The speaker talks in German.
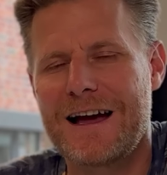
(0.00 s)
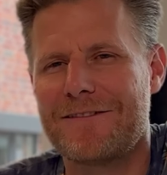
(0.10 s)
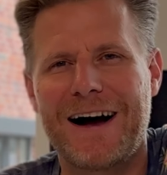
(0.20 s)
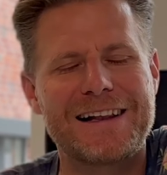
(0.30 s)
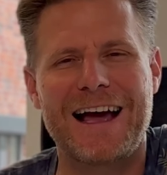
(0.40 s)

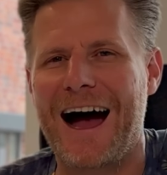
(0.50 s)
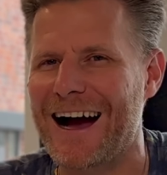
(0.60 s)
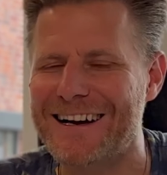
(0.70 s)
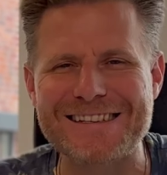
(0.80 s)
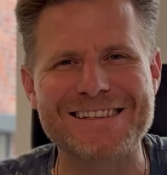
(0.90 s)
weil die
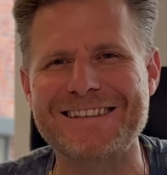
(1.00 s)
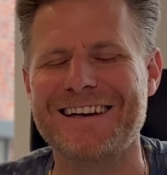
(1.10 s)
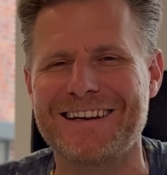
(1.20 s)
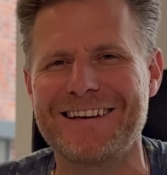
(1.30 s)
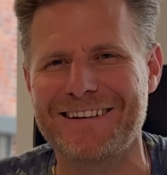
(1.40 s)
Angst
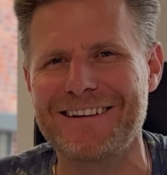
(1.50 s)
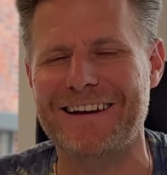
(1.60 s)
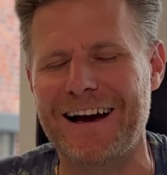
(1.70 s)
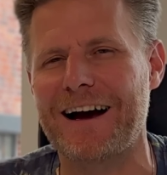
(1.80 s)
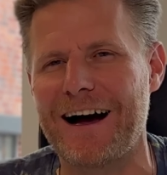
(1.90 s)
dich nicht
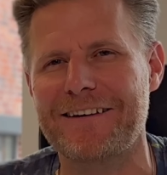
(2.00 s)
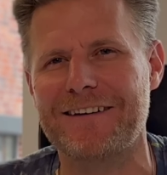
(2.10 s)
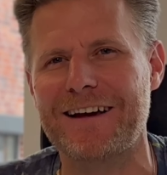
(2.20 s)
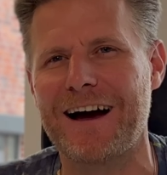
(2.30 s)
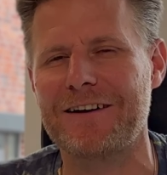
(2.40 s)

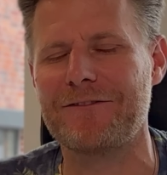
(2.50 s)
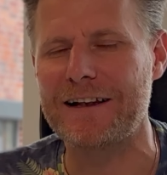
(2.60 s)
erreichen kann,